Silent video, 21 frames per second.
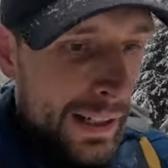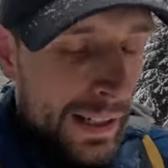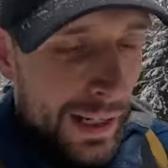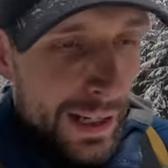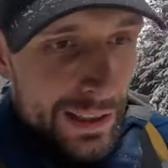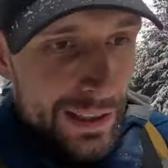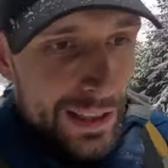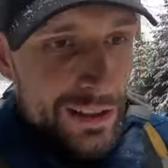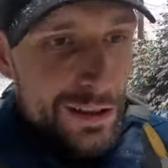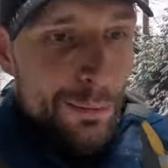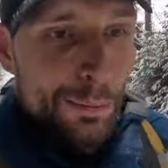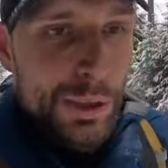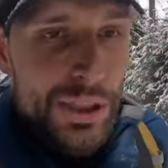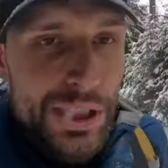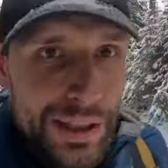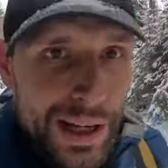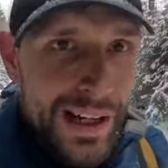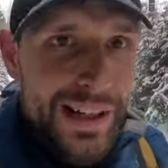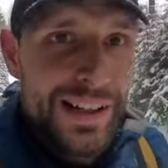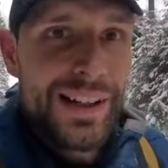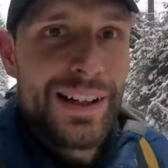Hat also ein bisschen
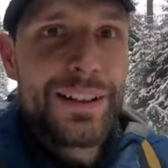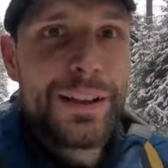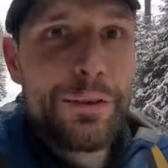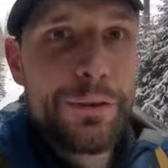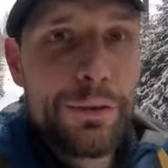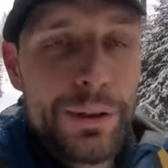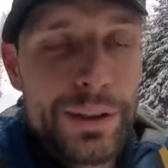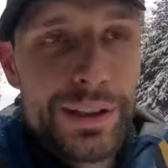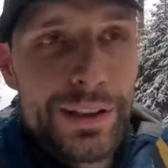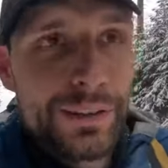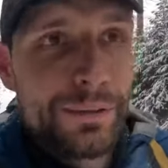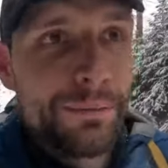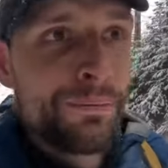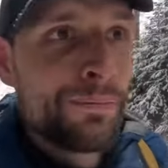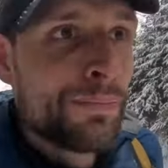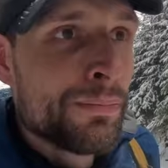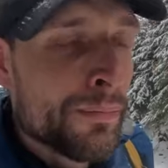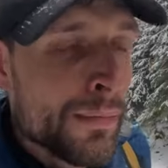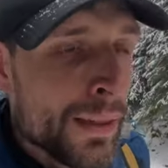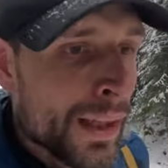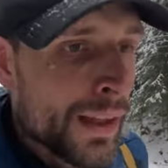Anklang gefunden
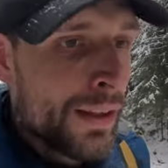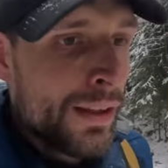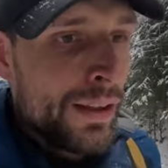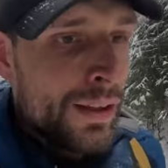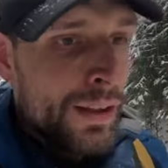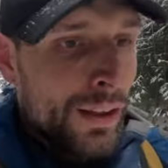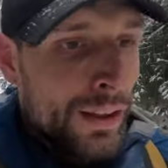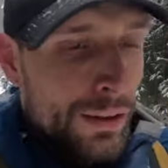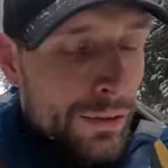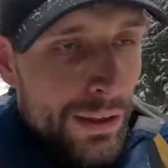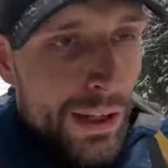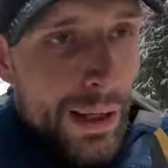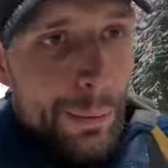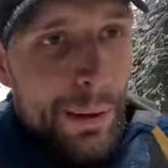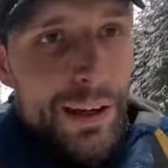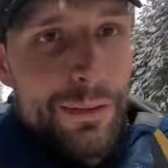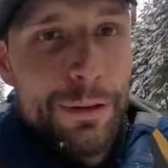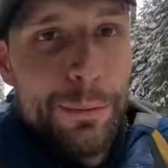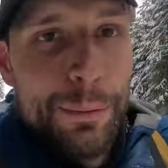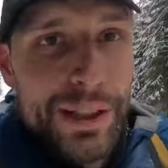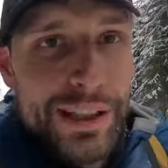und habe
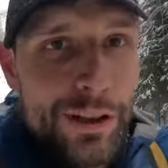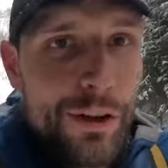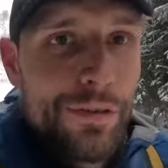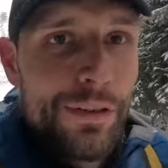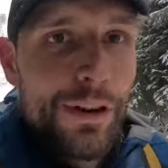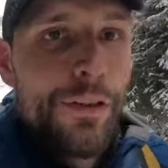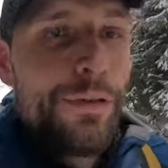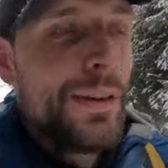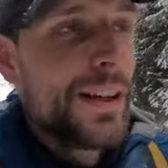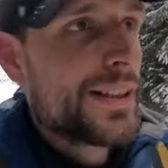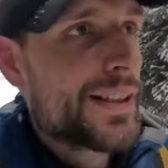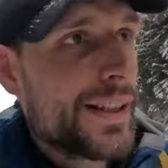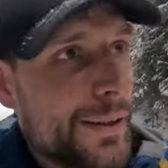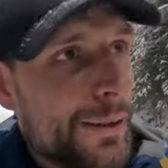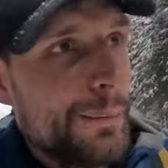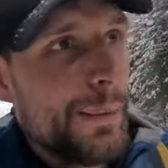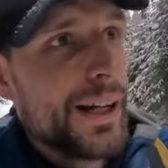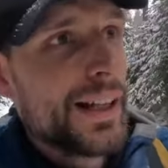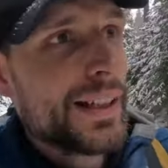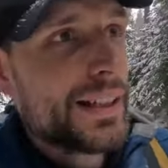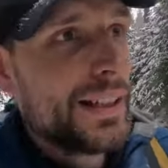einfach mal darauf aufmerksam
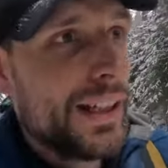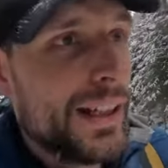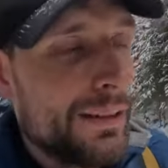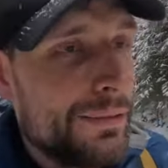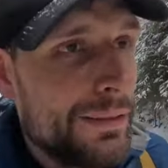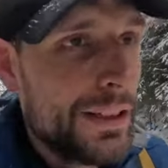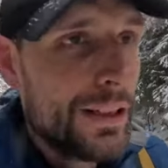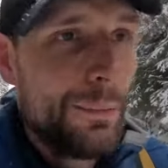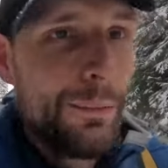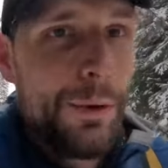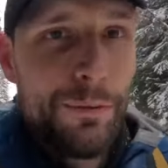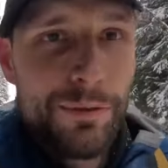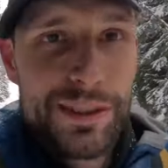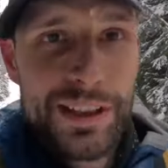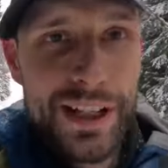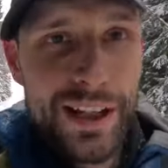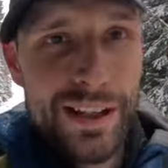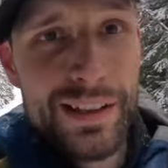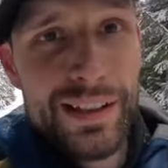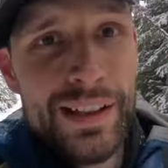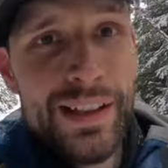gemacht, wie hier
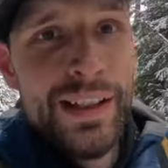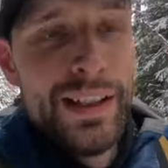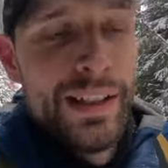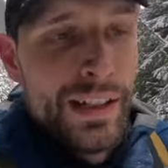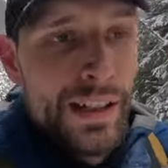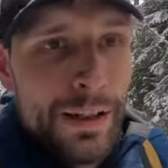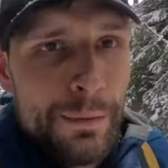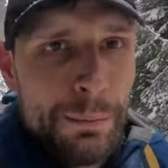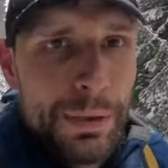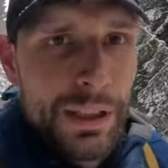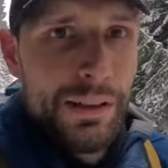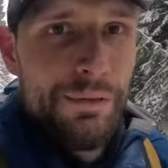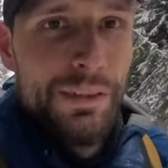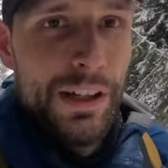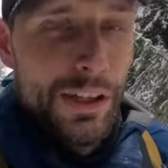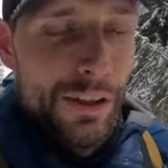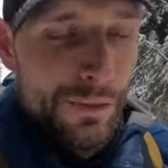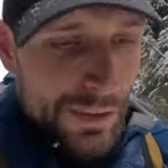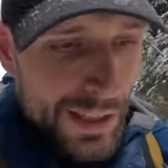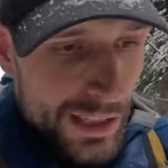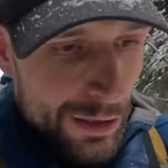momentan mit den
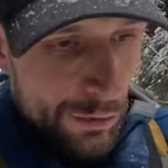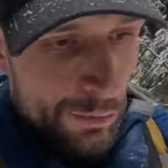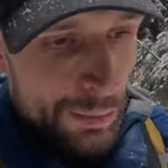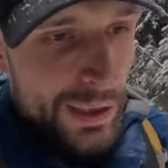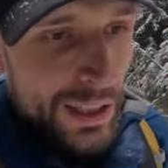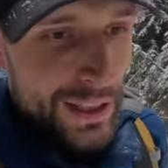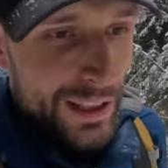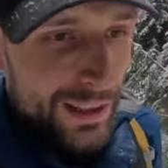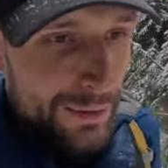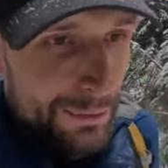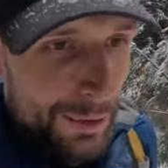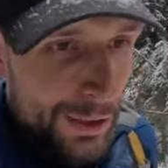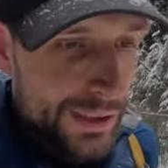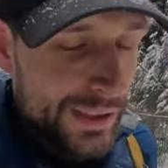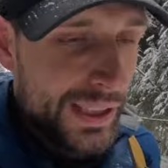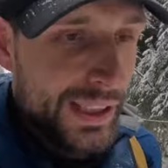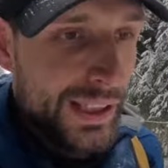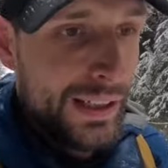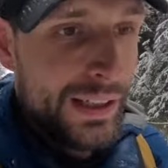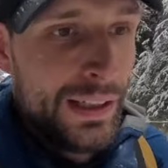Wanderwegen umgegangen wird.